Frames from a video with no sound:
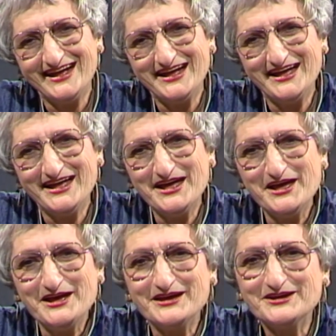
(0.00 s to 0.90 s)
monument
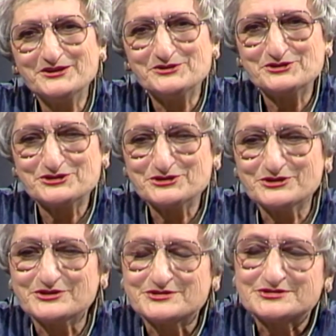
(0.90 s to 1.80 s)
euh,
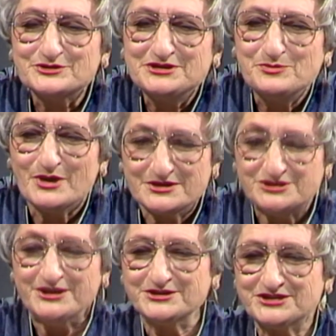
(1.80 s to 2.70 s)
ce qui
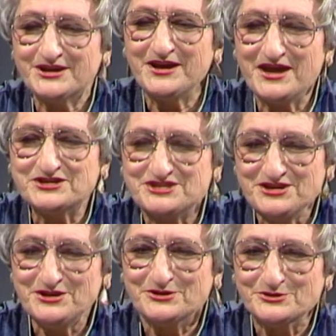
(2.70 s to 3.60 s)
j'ai
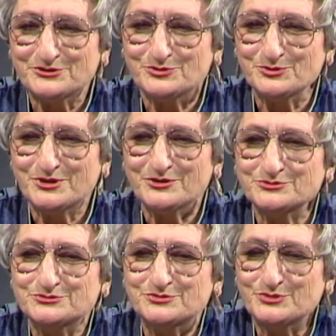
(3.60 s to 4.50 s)
réagi euh, au moment
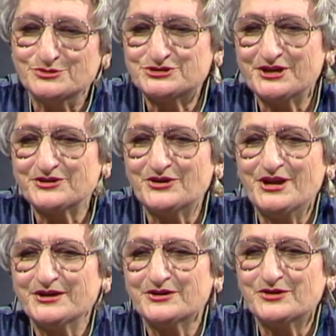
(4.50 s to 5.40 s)
où mon cher
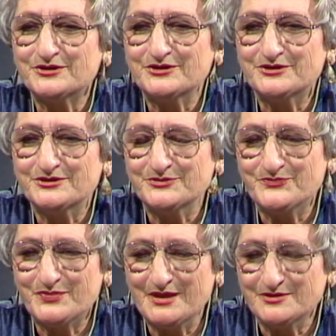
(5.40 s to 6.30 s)
collègue, euh,
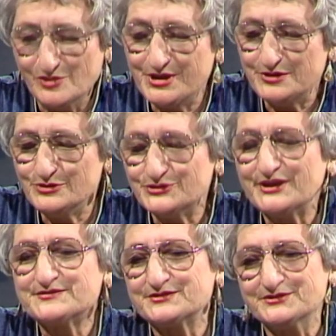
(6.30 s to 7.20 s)
on a lu le
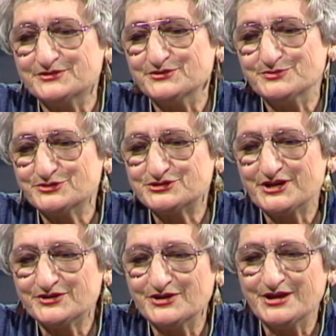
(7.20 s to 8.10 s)
texte de mon
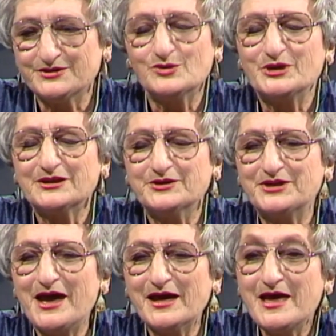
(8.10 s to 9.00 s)
cher collègue Robert
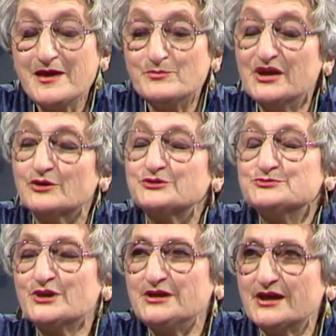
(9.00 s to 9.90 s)
Léonard, mais
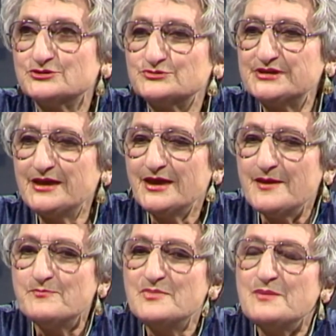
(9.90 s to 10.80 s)
heureusement il a ajouté,
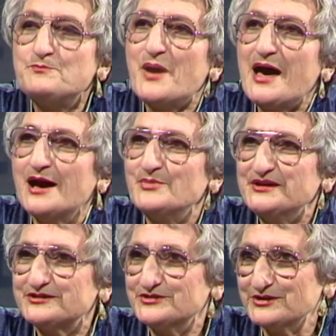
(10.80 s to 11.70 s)
mais pas à
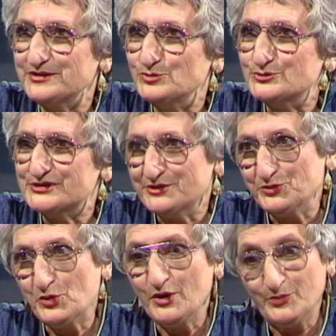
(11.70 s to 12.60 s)
mettre dans les musées
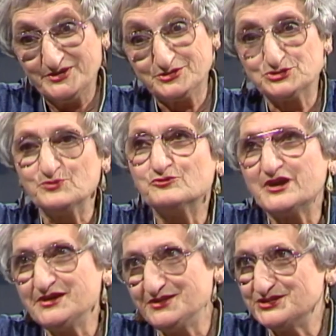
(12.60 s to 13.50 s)
parce que je me
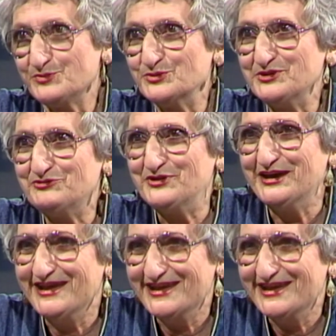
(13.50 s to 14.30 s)
voyais déjà momifiée,